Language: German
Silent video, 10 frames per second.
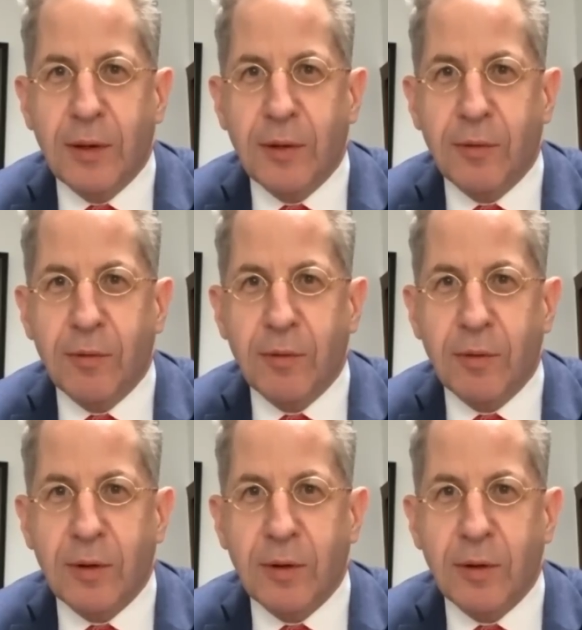dass ich so
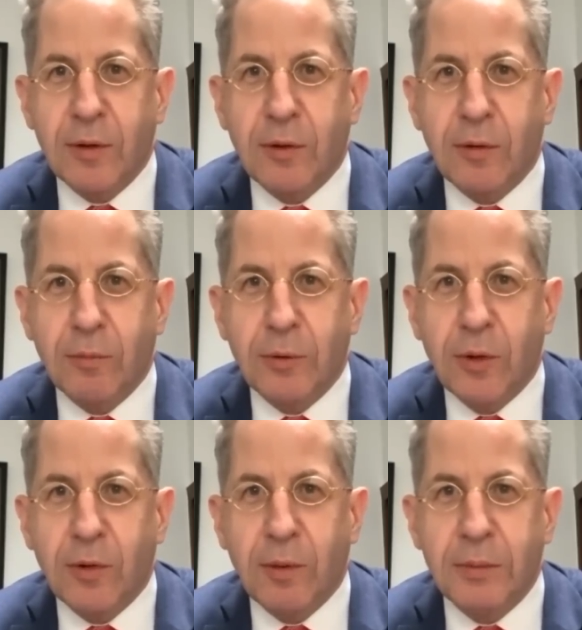bedeutsam bin, dass
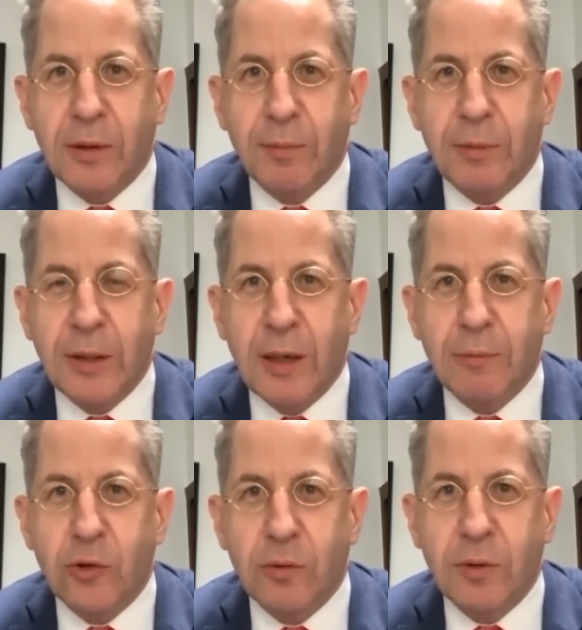man mir eine halbe
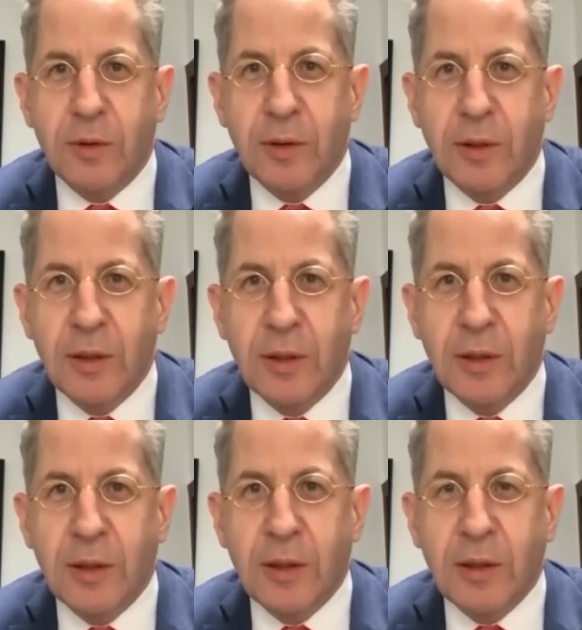Stunde
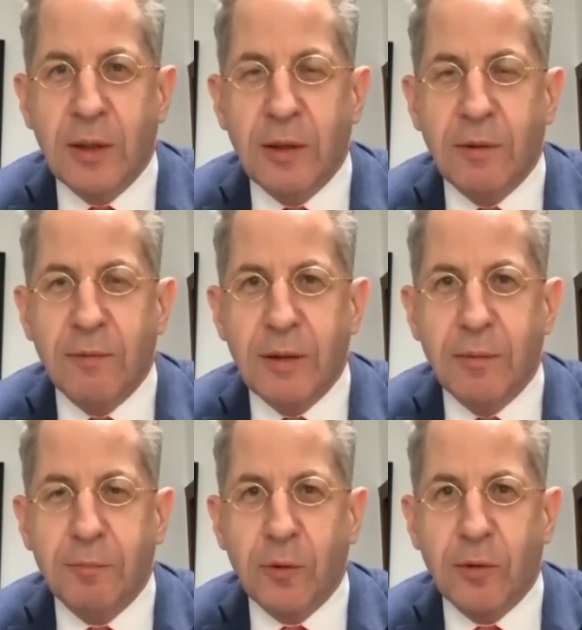widmen muss und dann
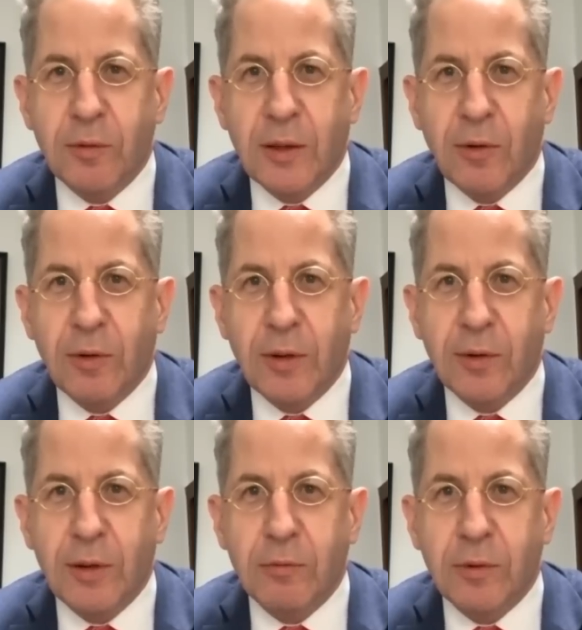noch zu einer sehr
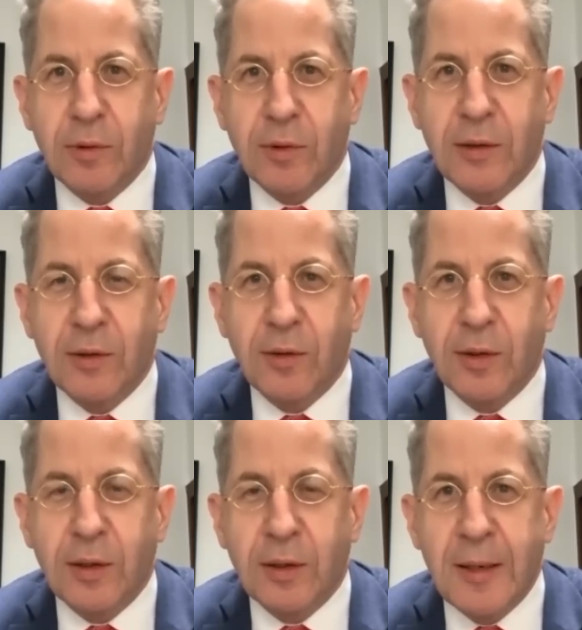guten Sendezeit